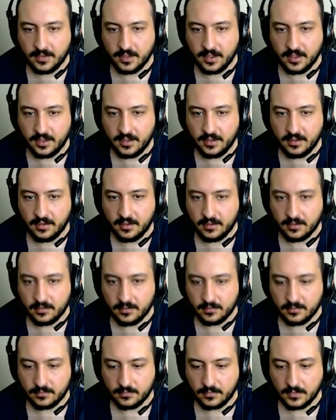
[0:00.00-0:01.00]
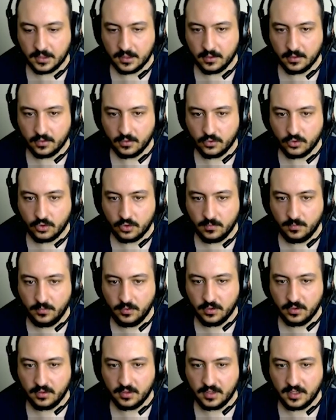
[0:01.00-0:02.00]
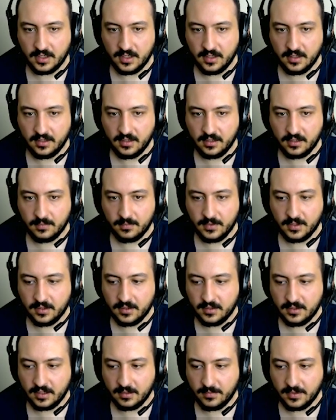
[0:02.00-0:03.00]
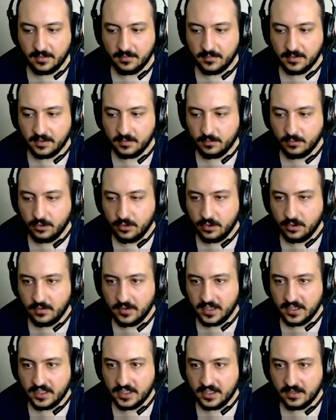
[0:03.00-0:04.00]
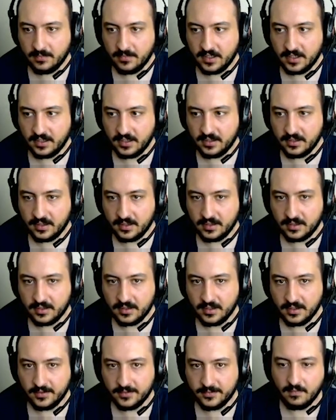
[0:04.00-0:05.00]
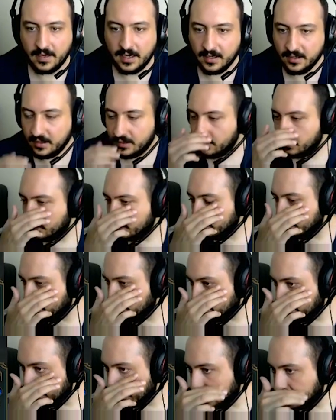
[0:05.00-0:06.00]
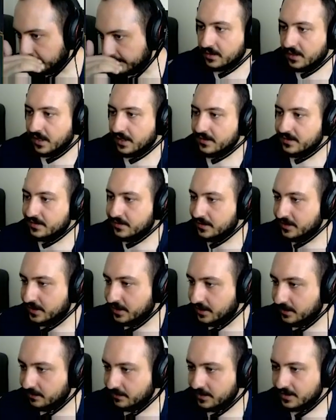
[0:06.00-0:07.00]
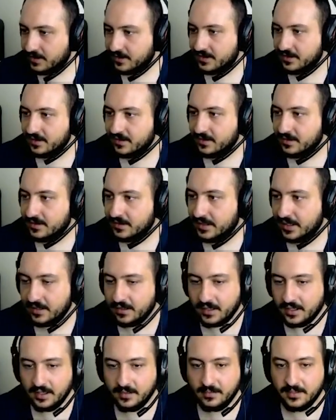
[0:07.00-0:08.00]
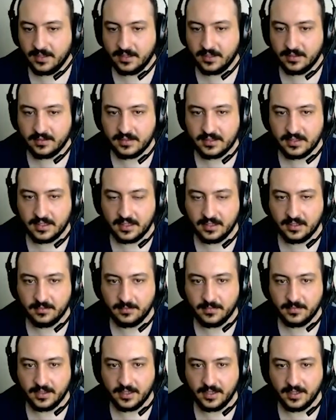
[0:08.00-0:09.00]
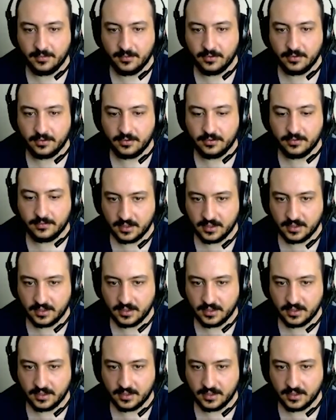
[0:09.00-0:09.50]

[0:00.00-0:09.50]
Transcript: ya. Şu minyonunu aldık mıydı tamamdır. Blue'yu vereceğim mi lan kanka? Ver lan o Blue'yu bana. Kasti çekmişsin hırslan. Harbiden hırslandım ya moruk.